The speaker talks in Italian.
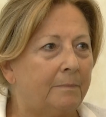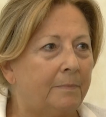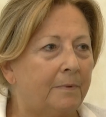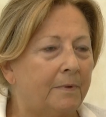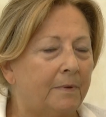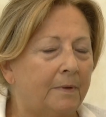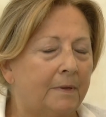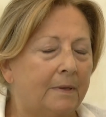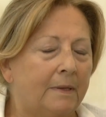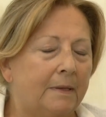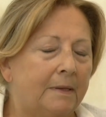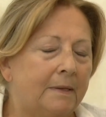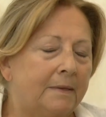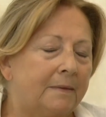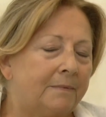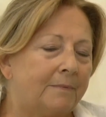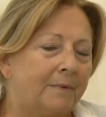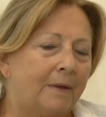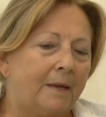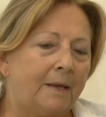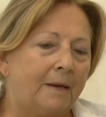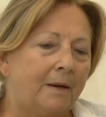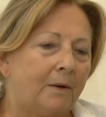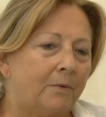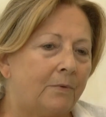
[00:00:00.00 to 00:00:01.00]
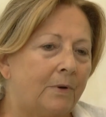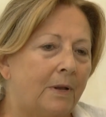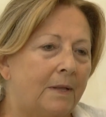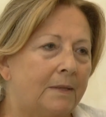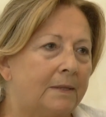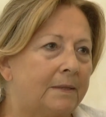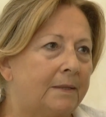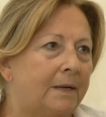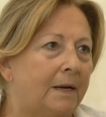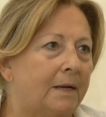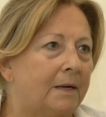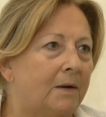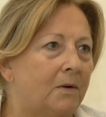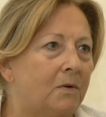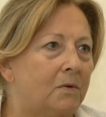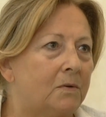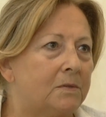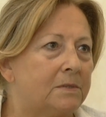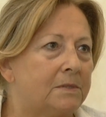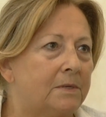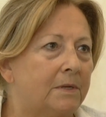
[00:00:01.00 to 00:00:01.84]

Eh, era un'altra cosa.